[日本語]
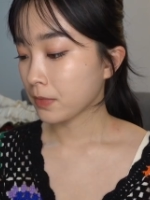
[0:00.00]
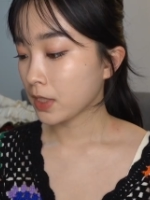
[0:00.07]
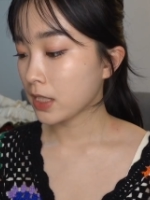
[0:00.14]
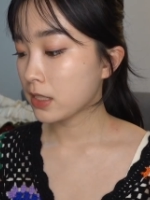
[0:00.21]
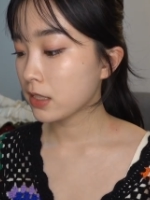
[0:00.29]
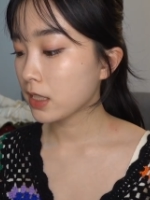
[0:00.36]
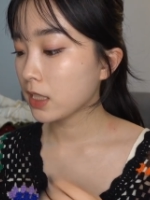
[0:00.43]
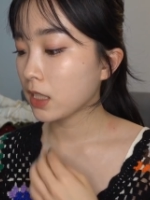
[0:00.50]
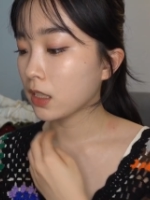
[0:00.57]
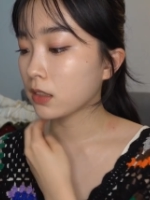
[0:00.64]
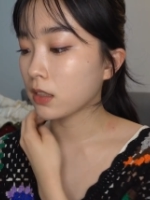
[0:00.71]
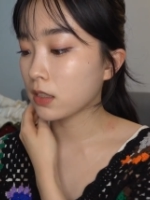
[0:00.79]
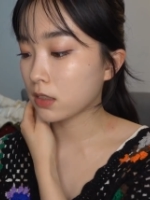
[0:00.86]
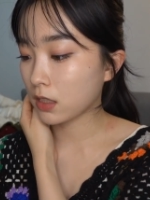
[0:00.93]
で、次な
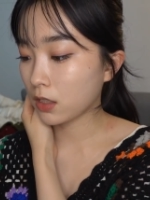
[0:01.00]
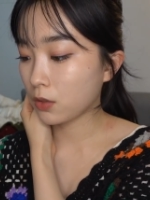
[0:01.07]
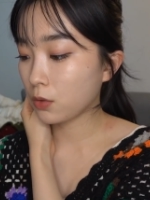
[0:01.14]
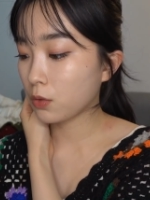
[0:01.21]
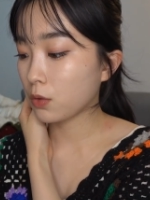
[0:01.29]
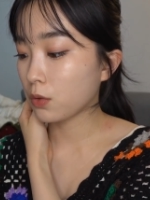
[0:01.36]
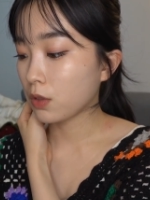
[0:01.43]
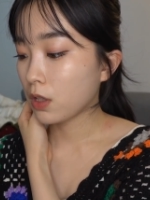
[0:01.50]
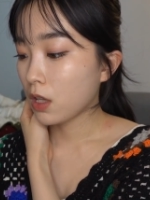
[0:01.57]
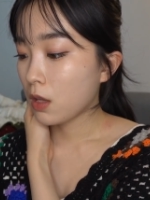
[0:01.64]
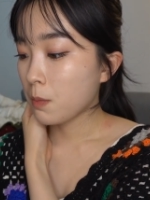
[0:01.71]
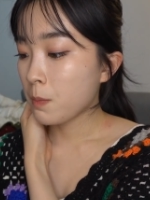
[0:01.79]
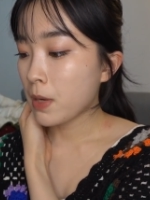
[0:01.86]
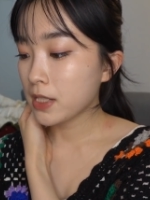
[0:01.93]
んですけど、
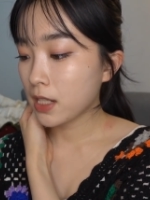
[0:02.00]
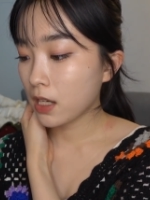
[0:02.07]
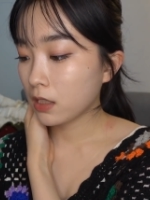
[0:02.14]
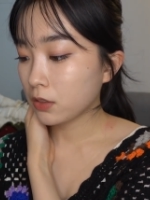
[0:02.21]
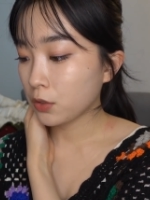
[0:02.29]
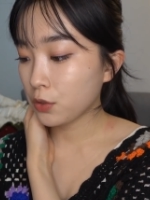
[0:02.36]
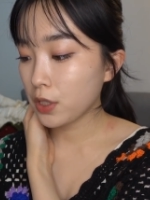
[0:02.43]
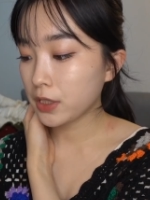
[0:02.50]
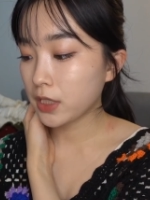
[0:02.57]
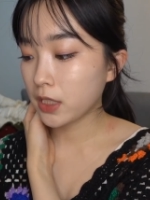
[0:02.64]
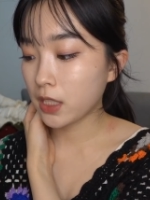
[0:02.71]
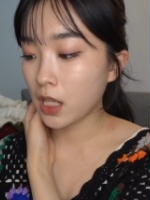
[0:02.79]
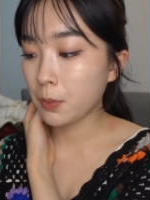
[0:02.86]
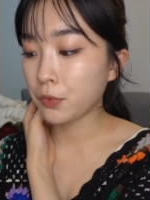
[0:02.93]
まだ届いて
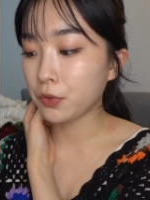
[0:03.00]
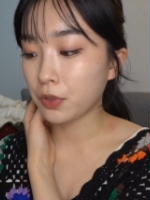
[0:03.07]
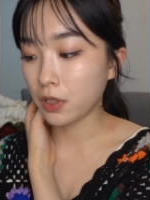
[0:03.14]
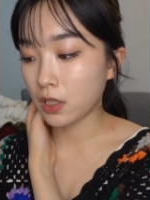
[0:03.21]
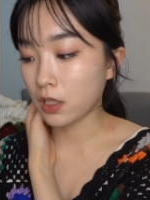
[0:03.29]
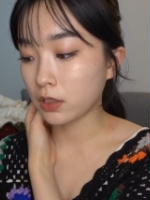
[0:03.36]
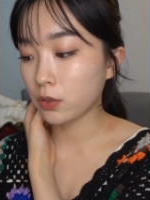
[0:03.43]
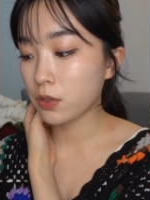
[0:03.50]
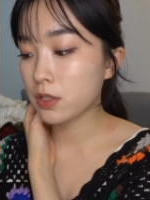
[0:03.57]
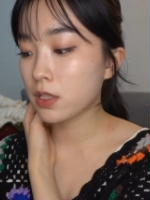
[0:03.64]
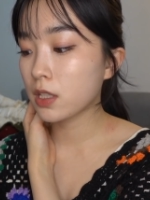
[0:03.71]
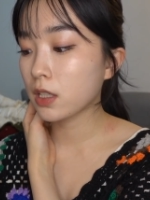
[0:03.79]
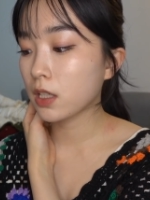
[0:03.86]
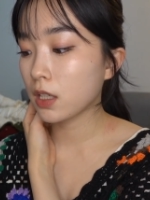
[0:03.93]
いないものが一
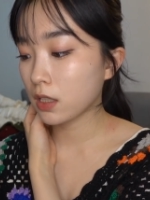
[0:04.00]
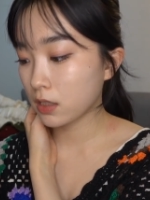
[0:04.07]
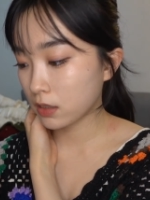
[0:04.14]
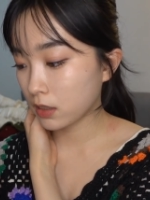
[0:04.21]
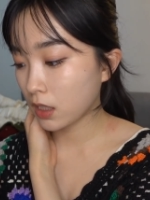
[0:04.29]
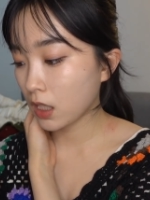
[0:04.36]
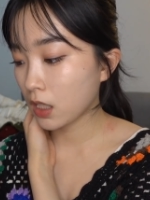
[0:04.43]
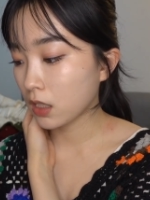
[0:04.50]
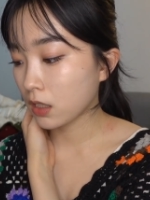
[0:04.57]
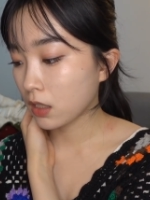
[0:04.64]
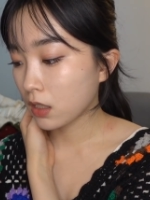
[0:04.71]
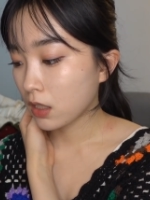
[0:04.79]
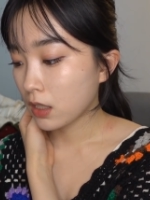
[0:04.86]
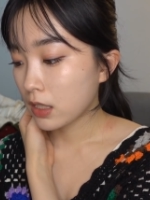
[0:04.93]
つだけあっ
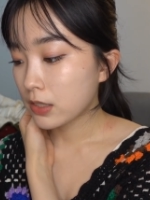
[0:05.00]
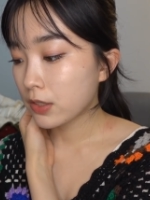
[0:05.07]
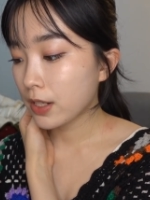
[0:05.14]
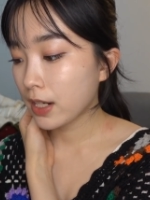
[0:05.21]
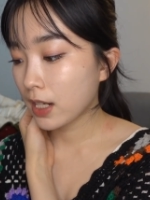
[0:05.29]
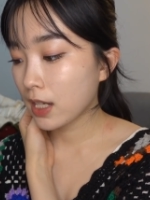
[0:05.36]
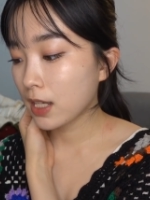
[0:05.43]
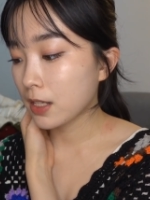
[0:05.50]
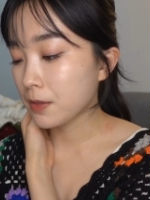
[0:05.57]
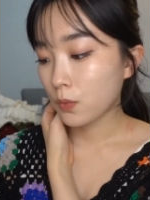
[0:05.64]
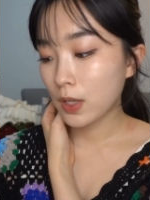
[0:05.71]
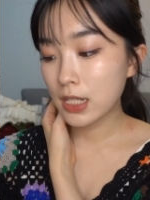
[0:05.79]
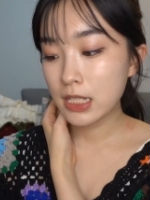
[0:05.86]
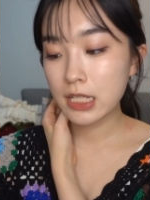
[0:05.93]
て、それが
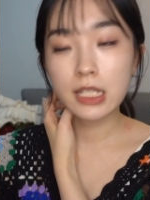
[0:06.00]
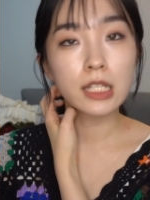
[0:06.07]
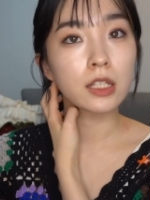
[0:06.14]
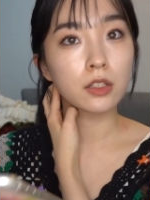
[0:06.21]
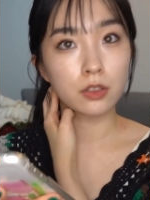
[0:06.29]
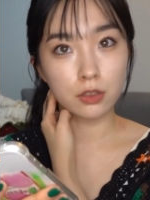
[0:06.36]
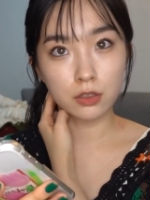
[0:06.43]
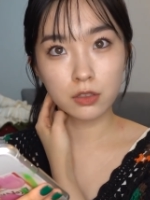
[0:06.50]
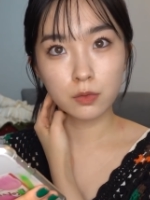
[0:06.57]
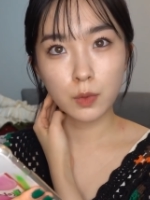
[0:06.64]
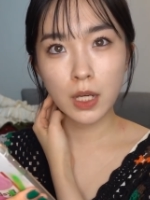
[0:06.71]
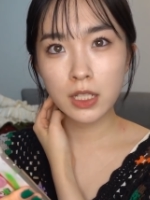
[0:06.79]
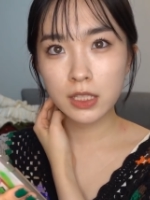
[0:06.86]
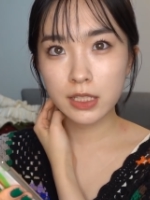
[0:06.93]
ワンシング
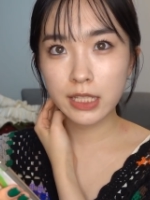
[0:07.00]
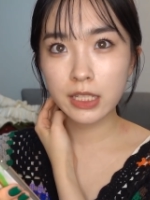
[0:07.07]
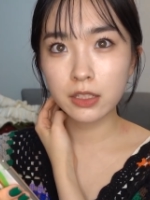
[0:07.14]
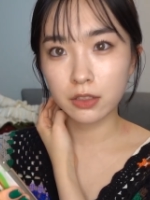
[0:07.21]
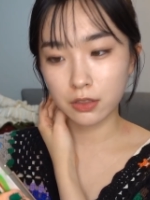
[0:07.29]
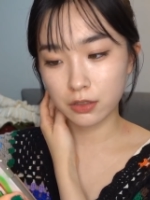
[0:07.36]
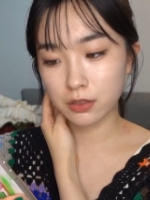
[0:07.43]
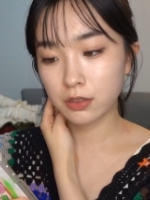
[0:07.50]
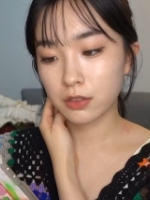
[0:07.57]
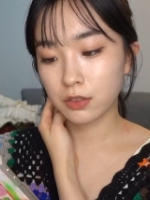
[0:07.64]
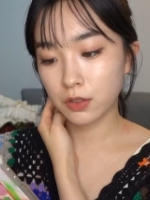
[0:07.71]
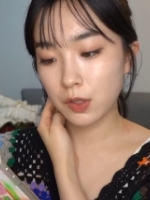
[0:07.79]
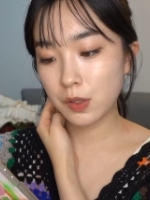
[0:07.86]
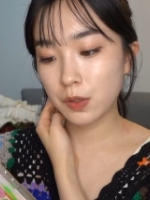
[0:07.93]

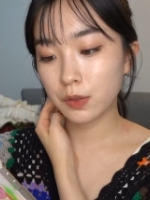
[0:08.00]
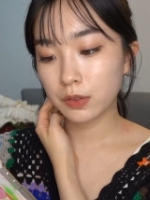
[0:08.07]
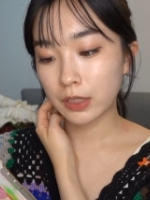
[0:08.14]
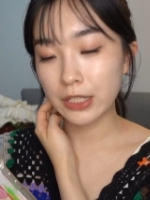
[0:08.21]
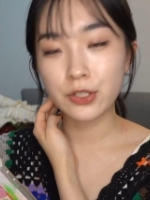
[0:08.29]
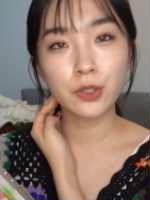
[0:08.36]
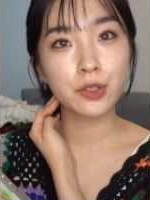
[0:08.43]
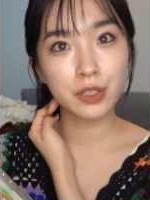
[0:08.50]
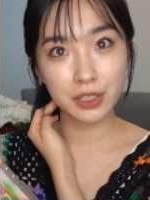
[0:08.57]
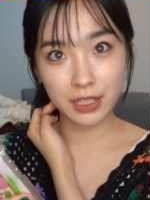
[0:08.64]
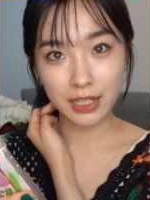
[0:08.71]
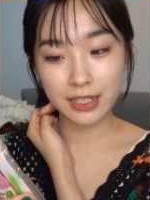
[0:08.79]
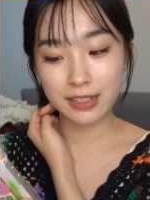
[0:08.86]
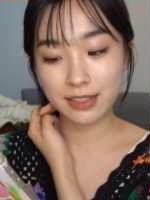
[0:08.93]
の化粧水
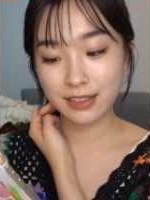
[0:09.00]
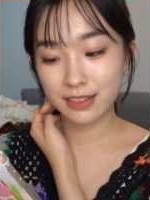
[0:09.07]
です。